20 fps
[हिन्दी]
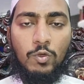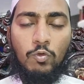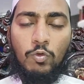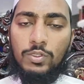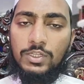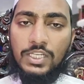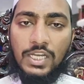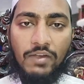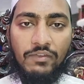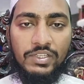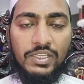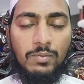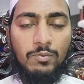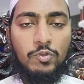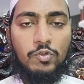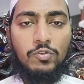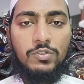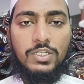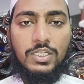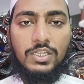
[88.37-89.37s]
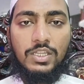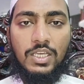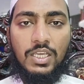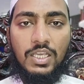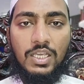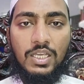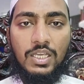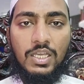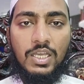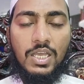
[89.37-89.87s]
वो तिलावत हम सुन सकते
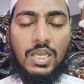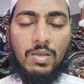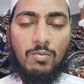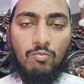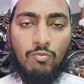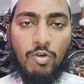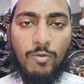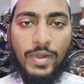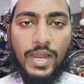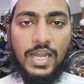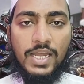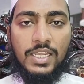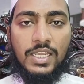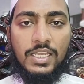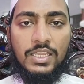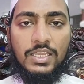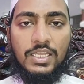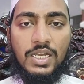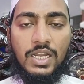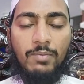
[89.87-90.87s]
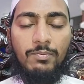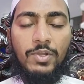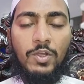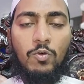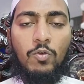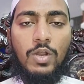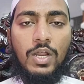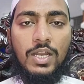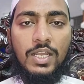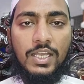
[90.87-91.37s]
हैं मोबाइल के अंदर हमने
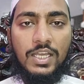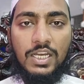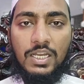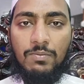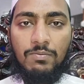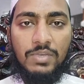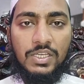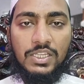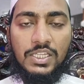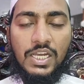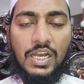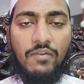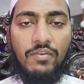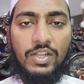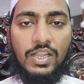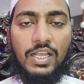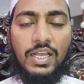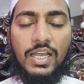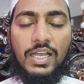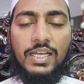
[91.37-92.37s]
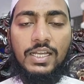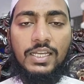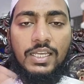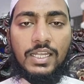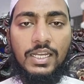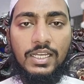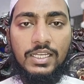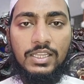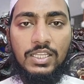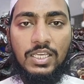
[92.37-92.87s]
कुरान करीम की तिलावत लगा
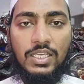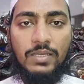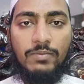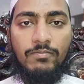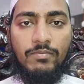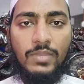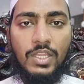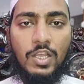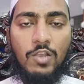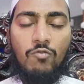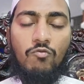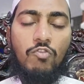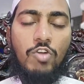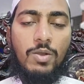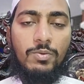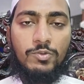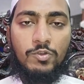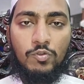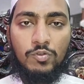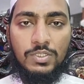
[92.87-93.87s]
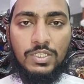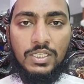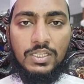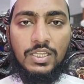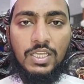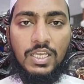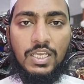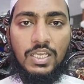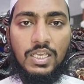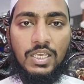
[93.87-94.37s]
करके रख दी वो हम सुन
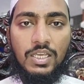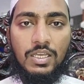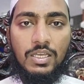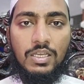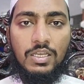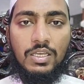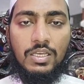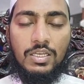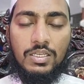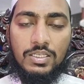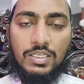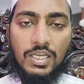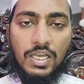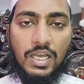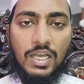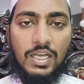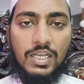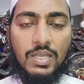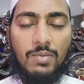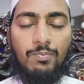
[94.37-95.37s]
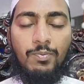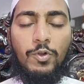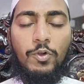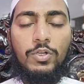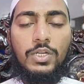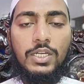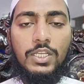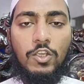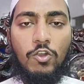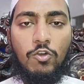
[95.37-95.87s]
सकते हैं या
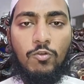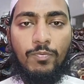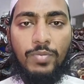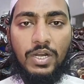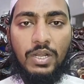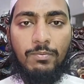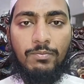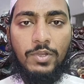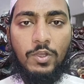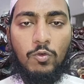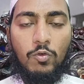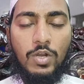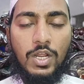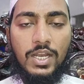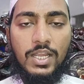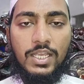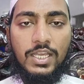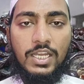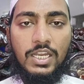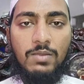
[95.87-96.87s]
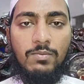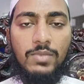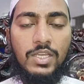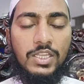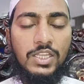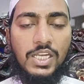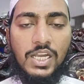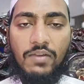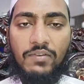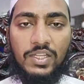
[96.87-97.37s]
कंप्यूटर के ऊपर हमने कुरान करीम की
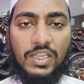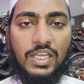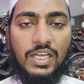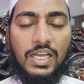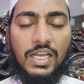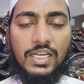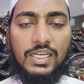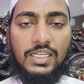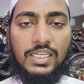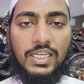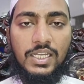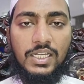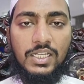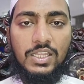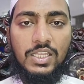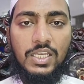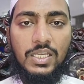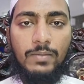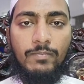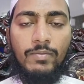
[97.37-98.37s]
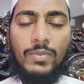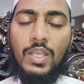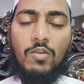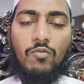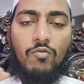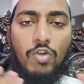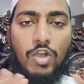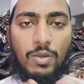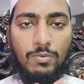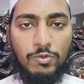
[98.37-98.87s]
तिलावत लगा करके रख दी
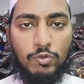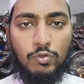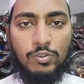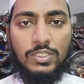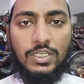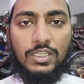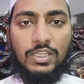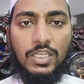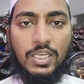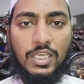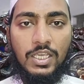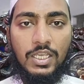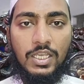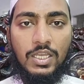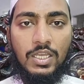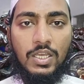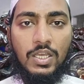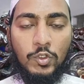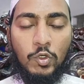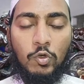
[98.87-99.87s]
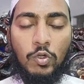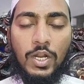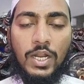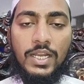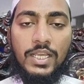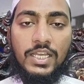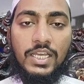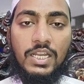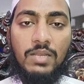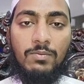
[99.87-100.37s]
वो हम सुन सकते हैं तो
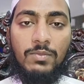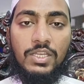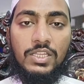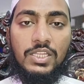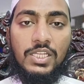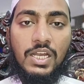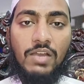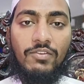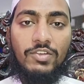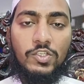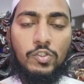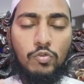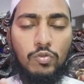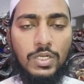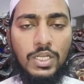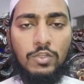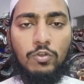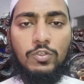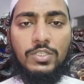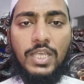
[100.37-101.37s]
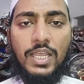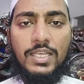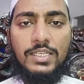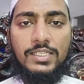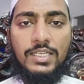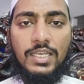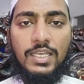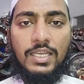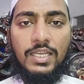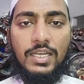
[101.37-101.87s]
कुरान करीम की तिलावत सुनना तो
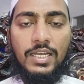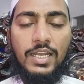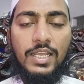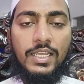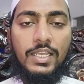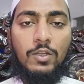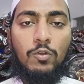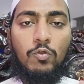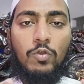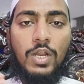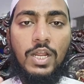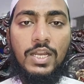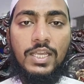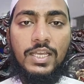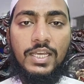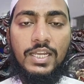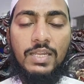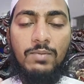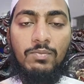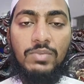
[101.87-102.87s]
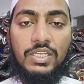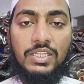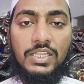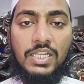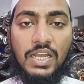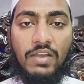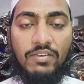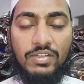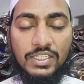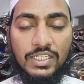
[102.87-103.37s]
जायज़ है लेकिन कुरान करीम की
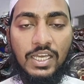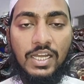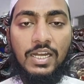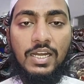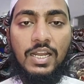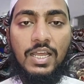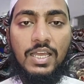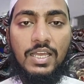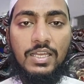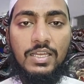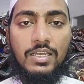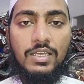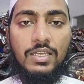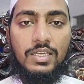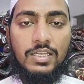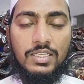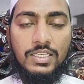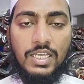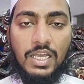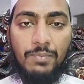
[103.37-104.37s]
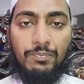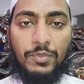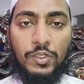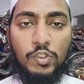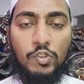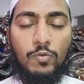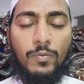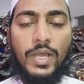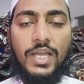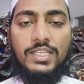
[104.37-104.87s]
तिलावत करना या अपनी
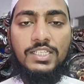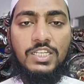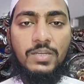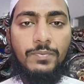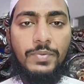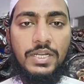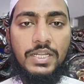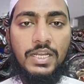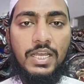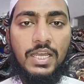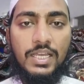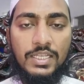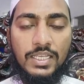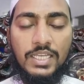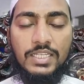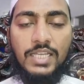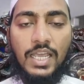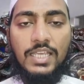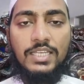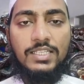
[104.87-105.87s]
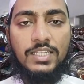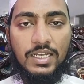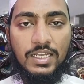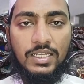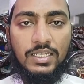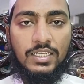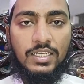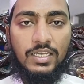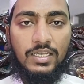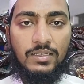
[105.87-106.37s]
ज़ुबान से पढ़ना ये जायज़
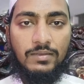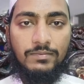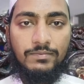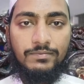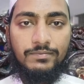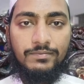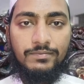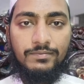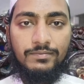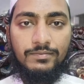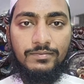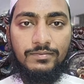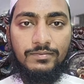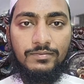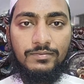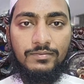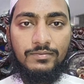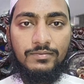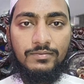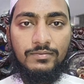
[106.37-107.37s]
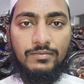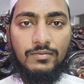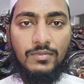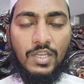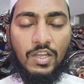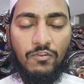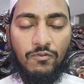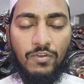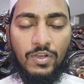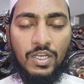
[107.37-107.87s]
नहीं है
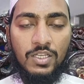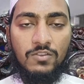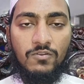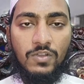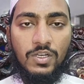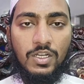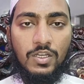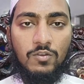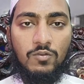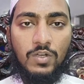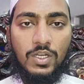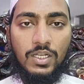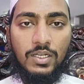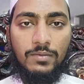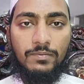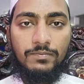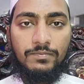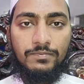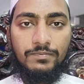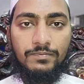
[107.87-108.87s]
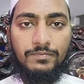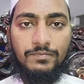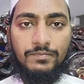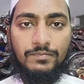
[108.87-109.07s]
फ़कत वल्लम